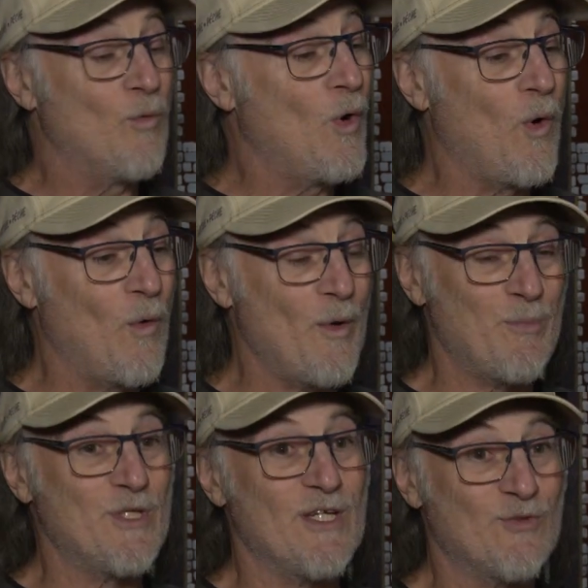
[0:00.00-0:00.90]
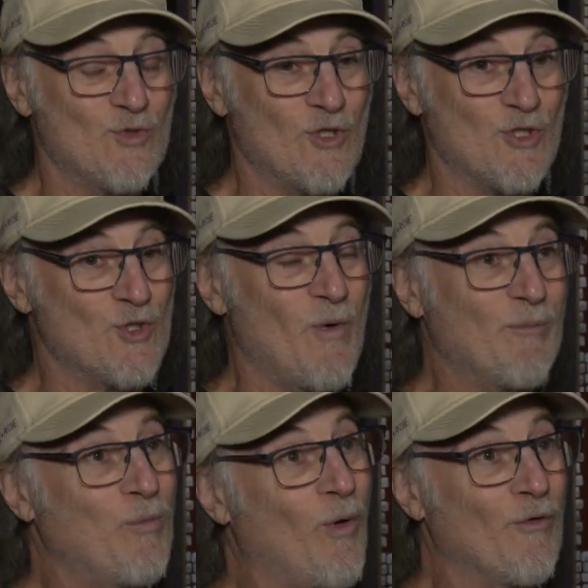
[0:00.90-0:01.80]
Oui, oui, puis tout ce que je
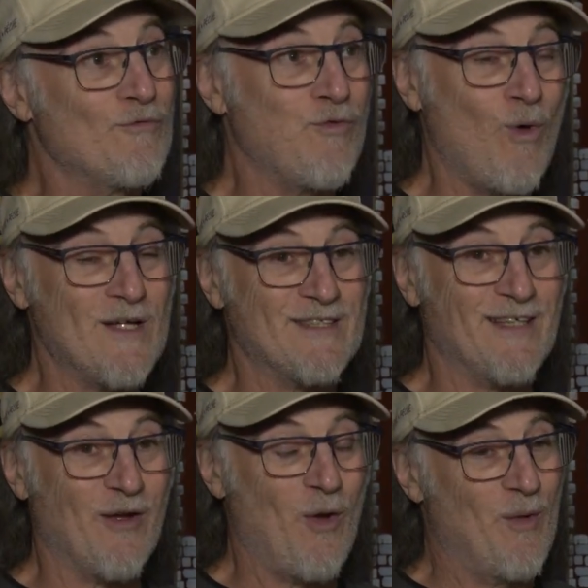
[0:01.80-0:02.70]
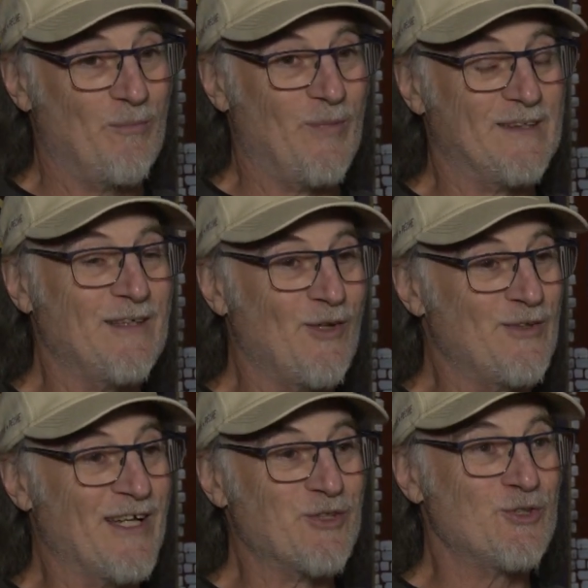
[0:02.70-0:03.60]
souhaite pour une fois, c'est que Peut-être le
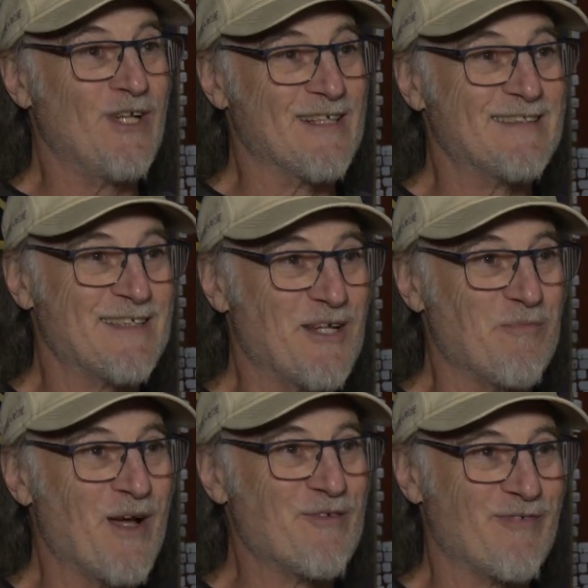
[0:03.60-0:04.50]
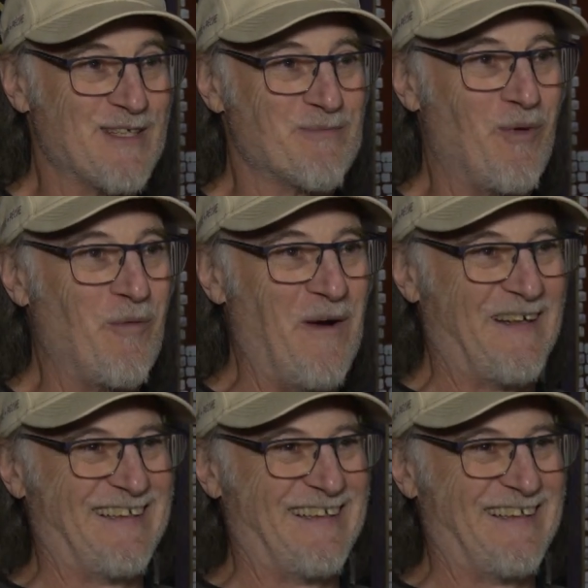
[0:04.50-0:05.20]
temps que je suis dans le stationnement, il fasse beau.